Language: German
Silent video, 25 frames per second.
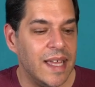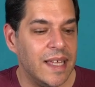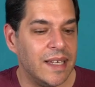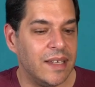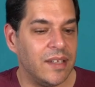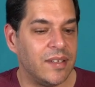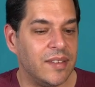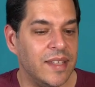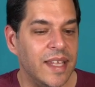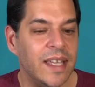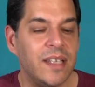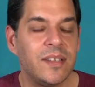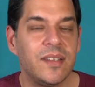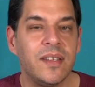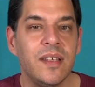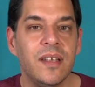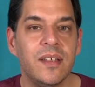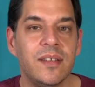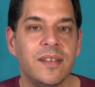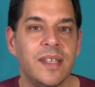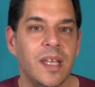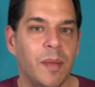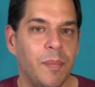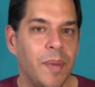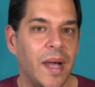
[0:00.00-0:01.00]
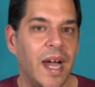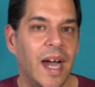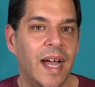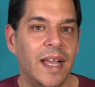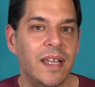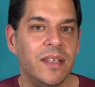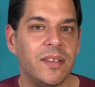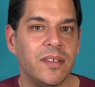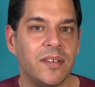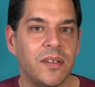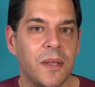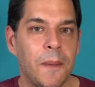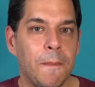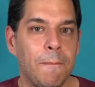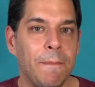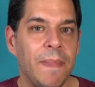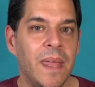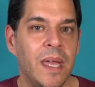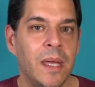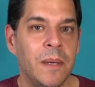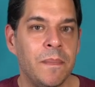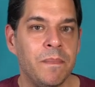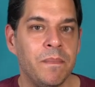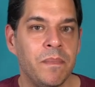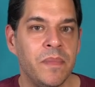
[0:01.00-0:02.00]
Das nächste ist der Preis.
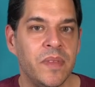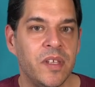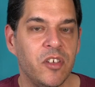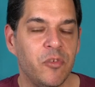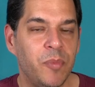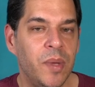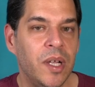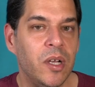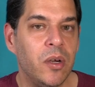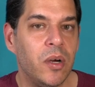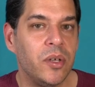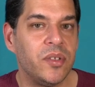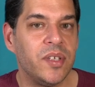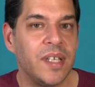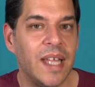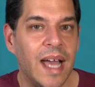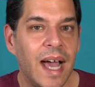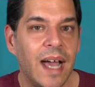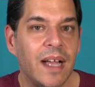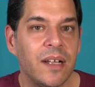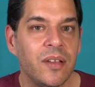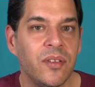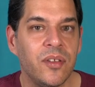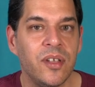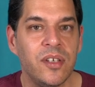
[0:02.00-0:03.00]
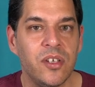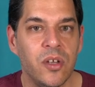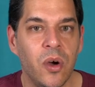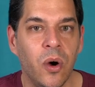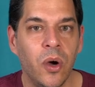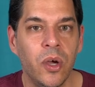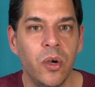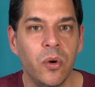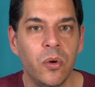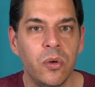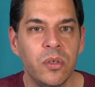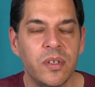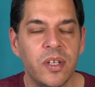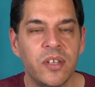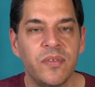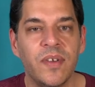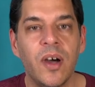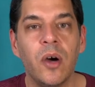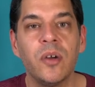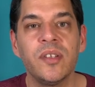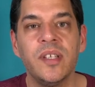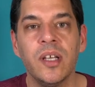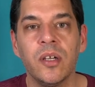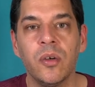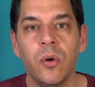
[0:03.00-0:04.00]
Ähm, das Spiel kostet 80 Euro. Das war
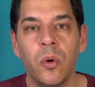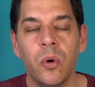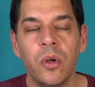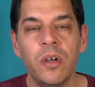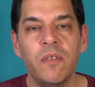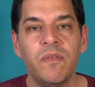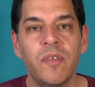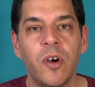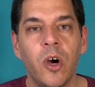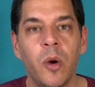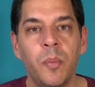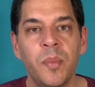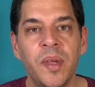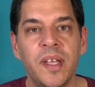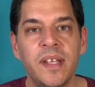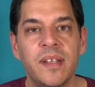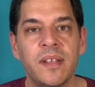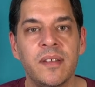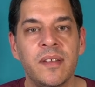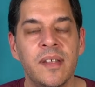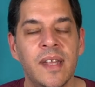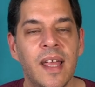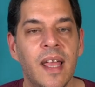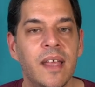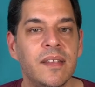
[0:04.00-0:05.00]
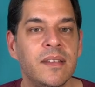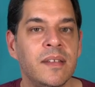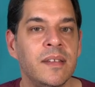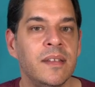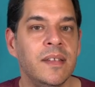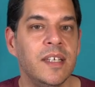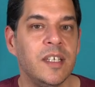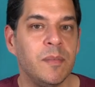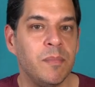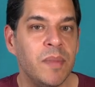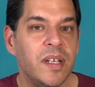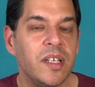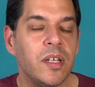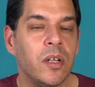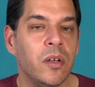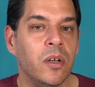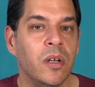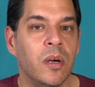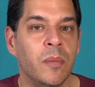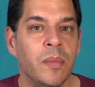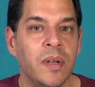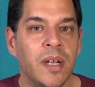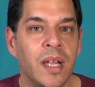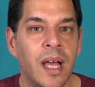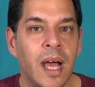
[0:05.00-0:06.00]
auch der Grund, warum ich das in Essen nicht
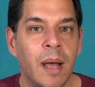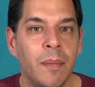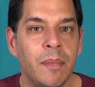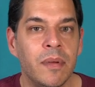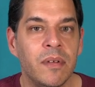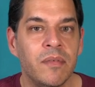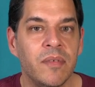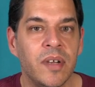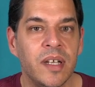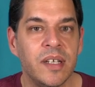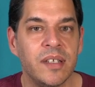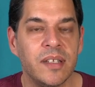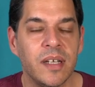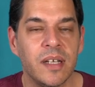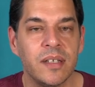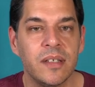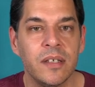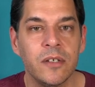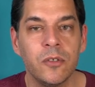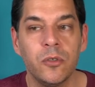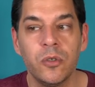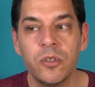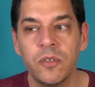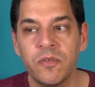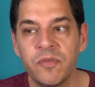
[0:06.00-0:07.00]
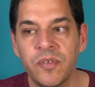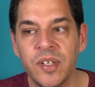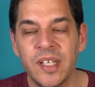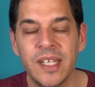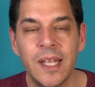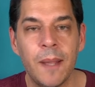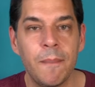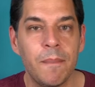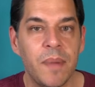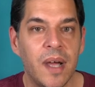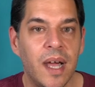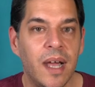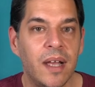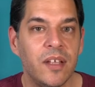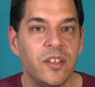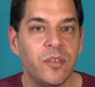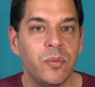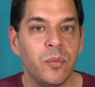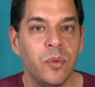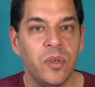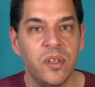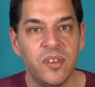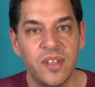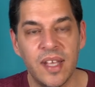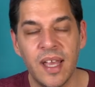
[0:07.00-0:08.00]
mitgenommen habe, weil ich dachte, gut, für den Preis
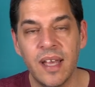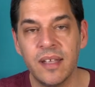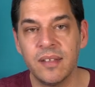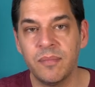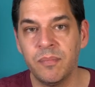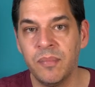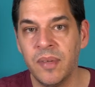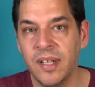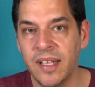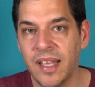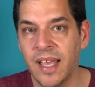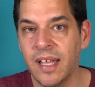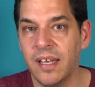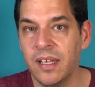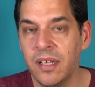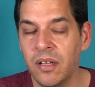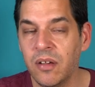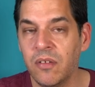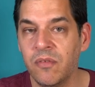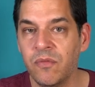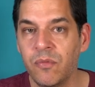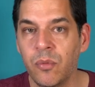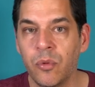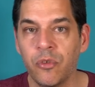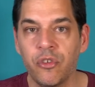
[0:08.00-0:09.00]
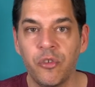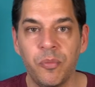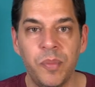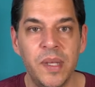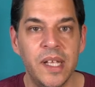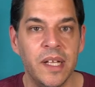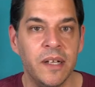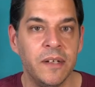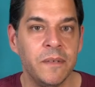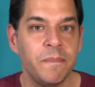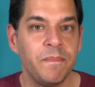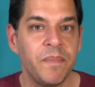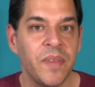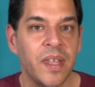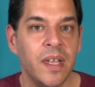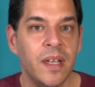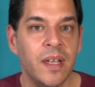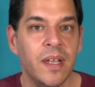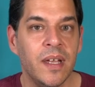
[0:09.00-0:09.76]
würde ich es erstmal gerne irgendwo spielen.